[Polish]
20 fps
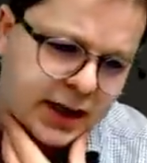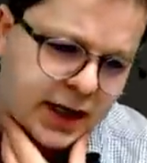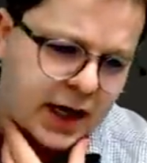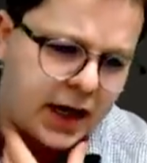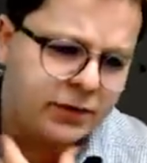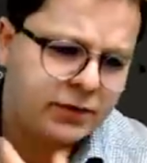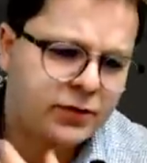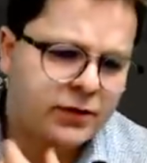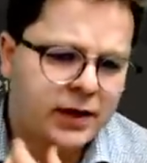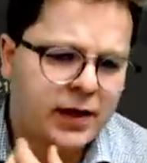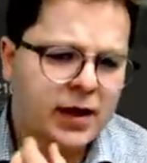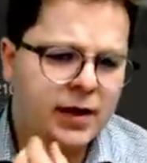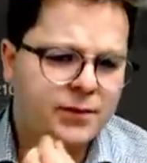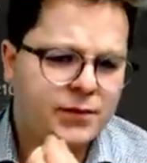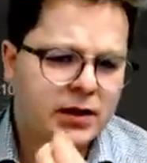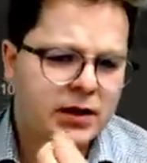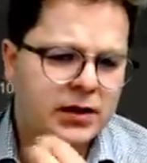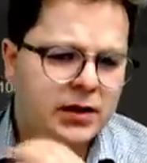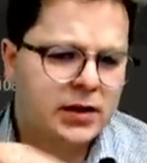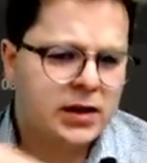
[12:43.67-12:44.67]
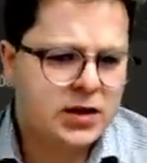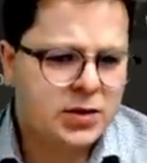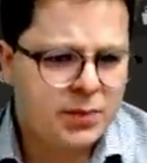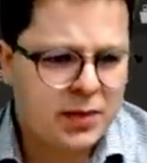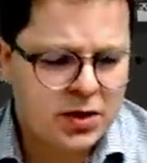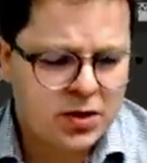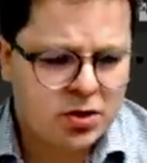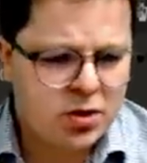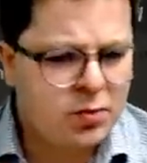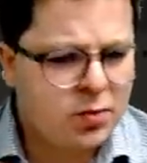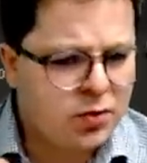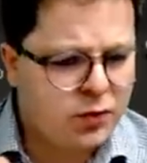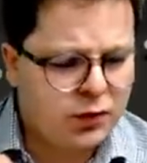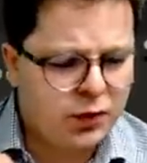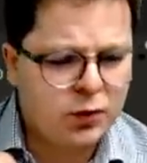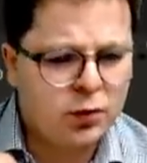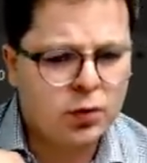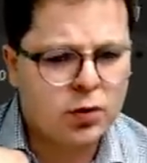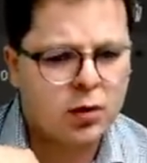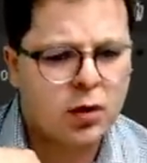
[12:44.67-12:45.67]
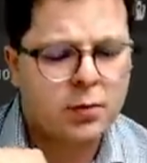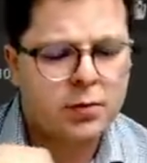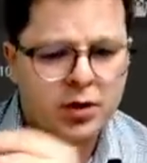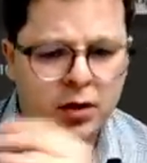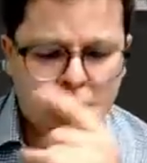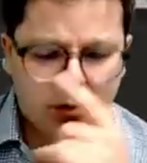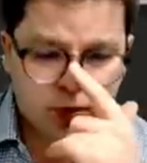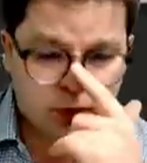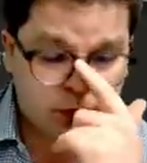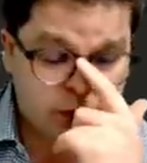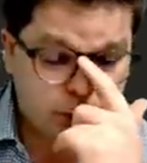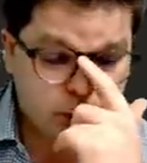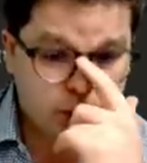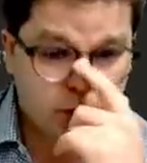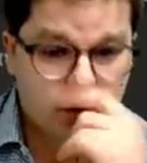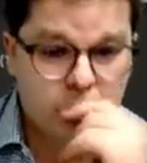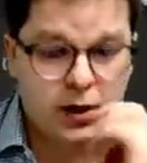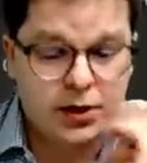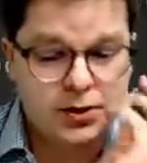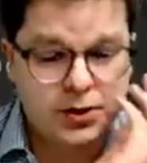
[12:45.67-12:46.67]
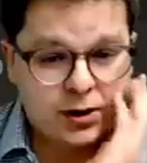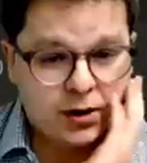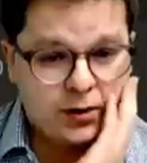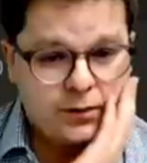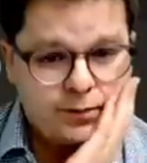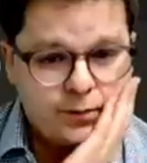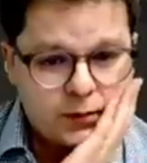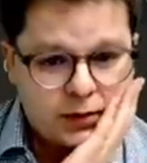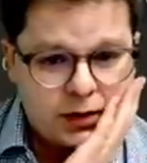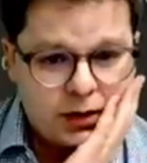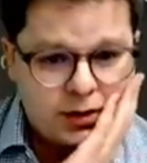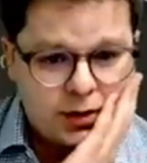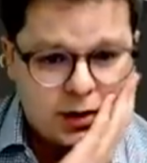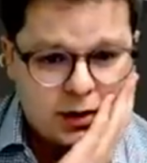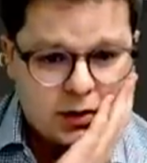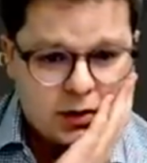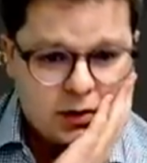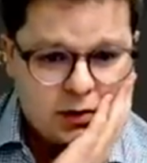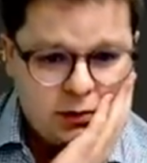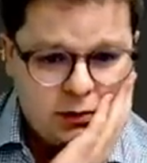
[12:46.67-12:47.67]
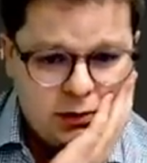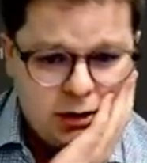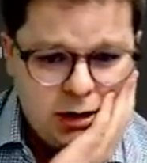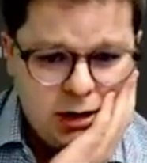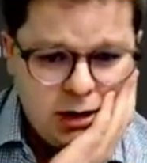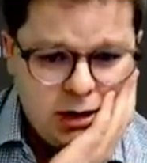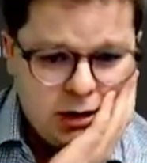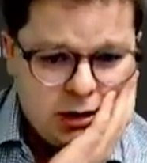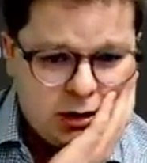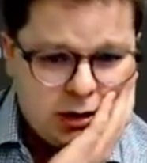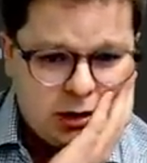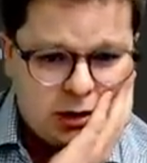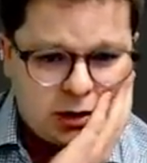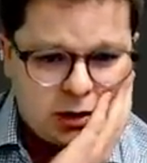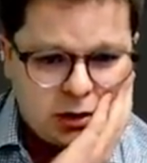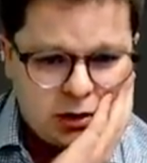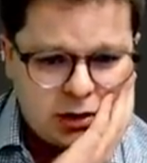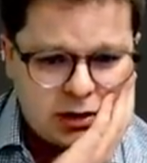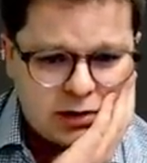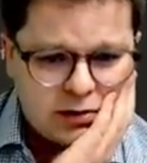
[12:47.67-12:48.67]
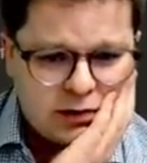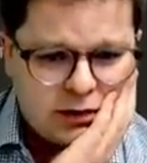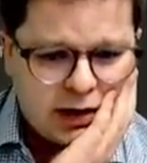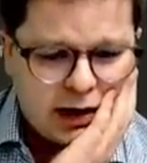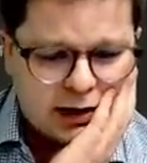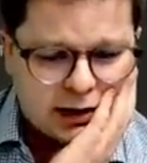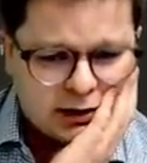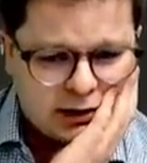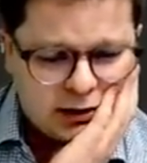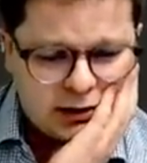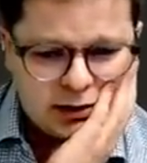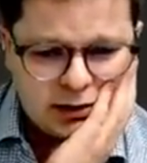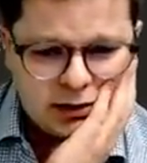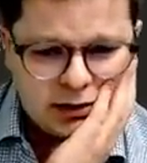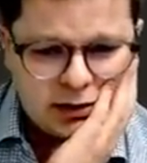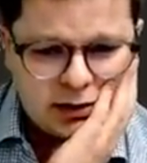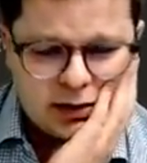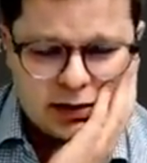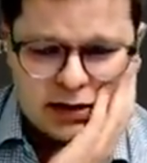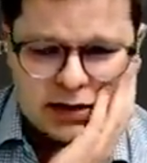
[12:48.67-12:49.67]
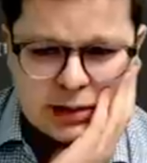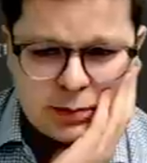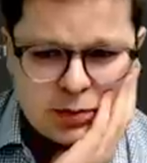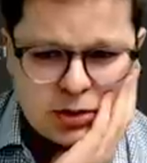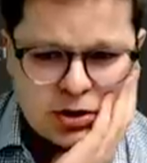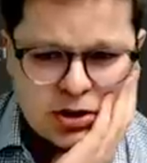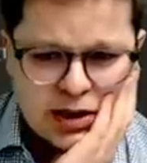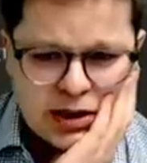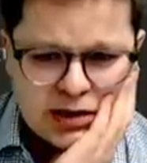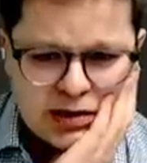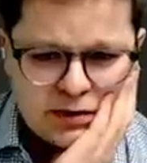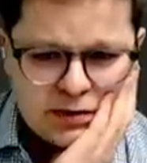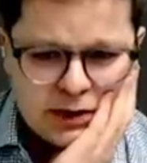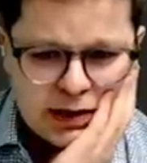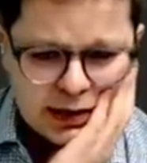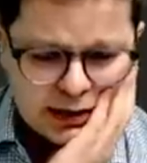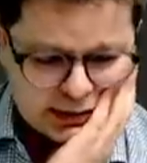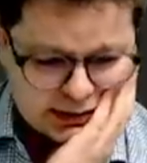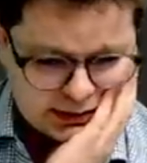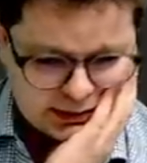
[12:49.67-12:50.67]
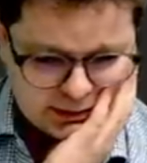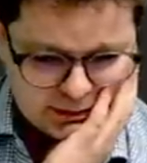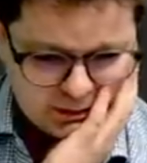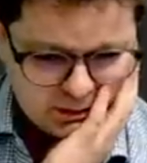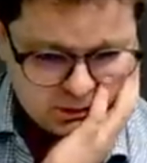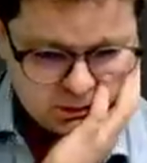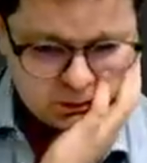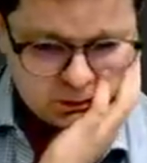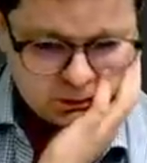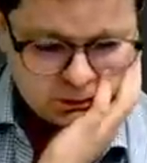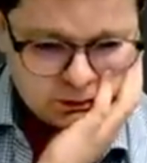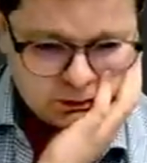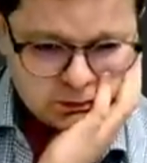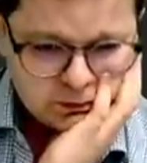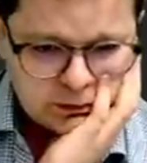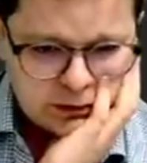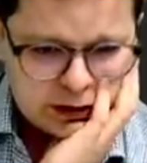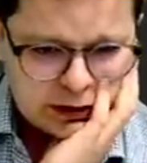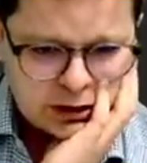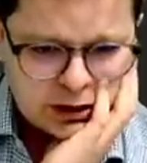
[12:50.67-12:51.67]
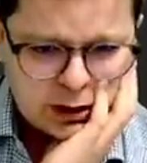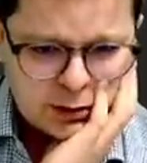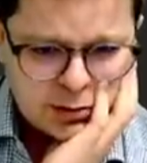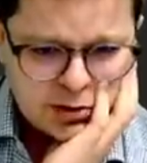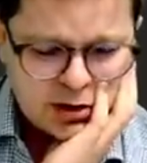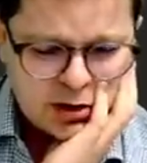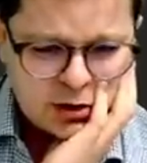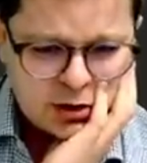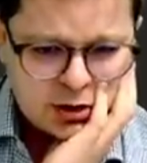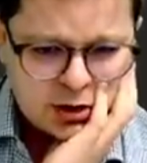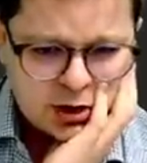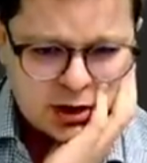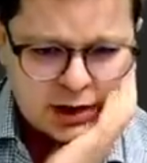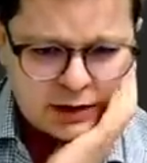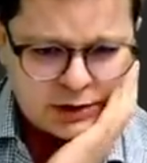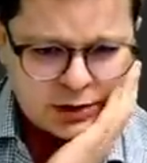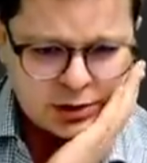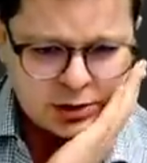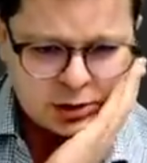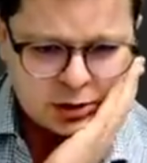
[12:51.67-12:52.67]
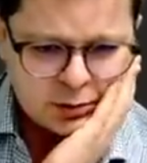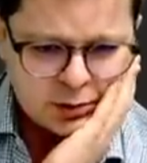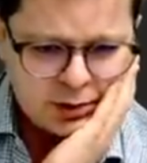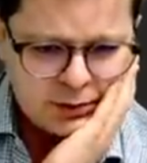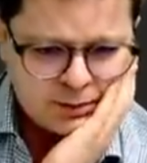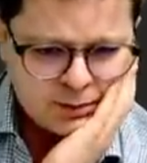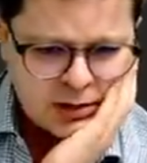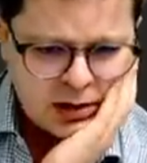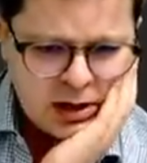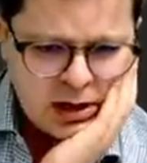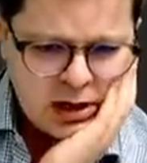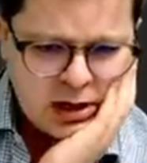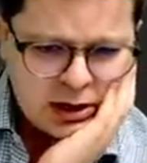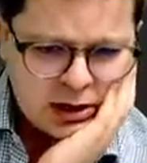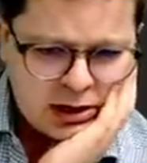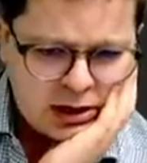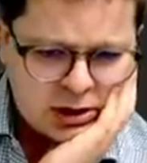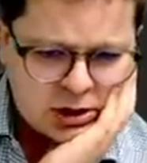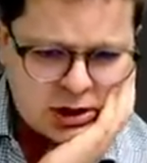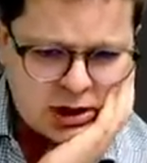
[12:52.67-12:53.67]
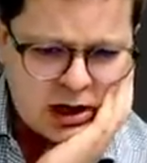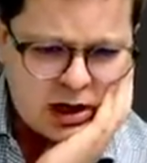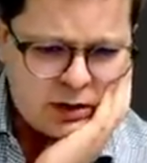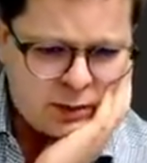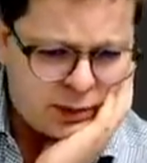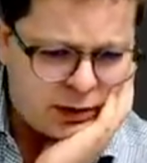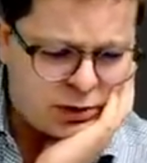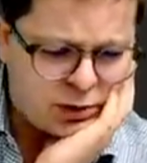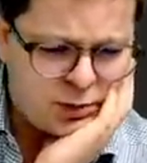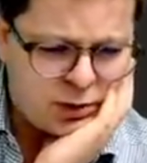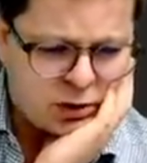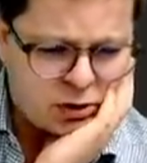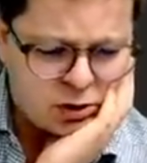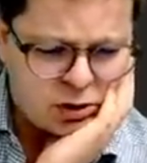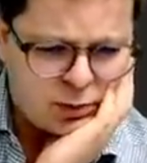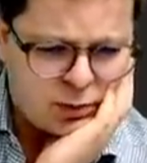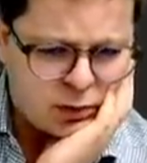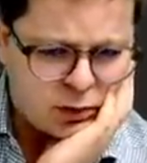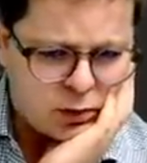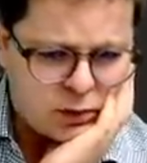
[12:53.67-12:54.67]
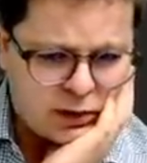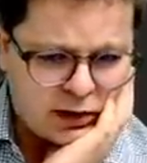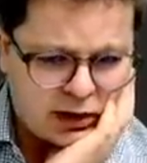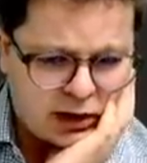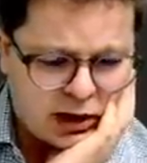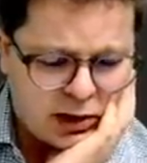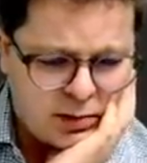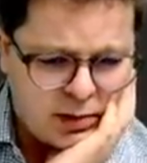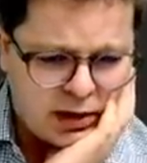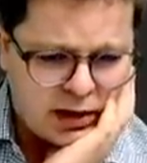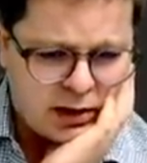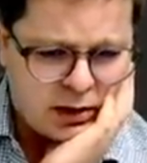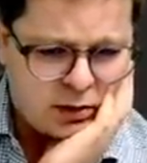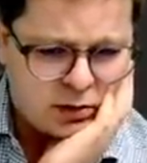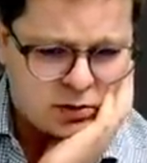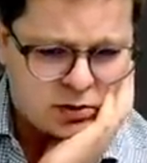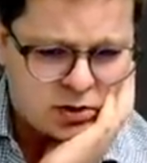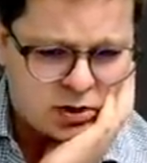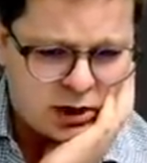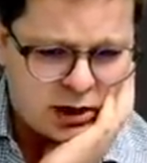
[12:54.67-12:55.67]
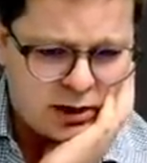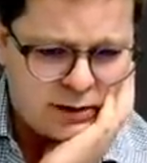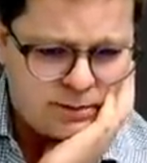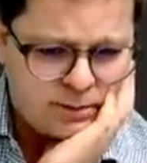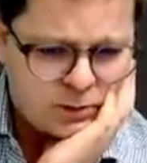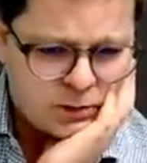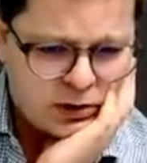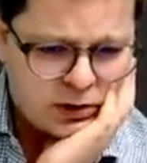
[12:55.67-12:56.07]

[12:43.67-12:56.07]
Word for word: na F2 y, jest bardzo dobrą figurą obronną w tym układzie dla niego i to jest fakt, niezaprzeczalny fakt. Ale trzeba przyznać, że ciekawie się robi. Jeszcze F5 mi chodzi po głowie, takie mega ostre.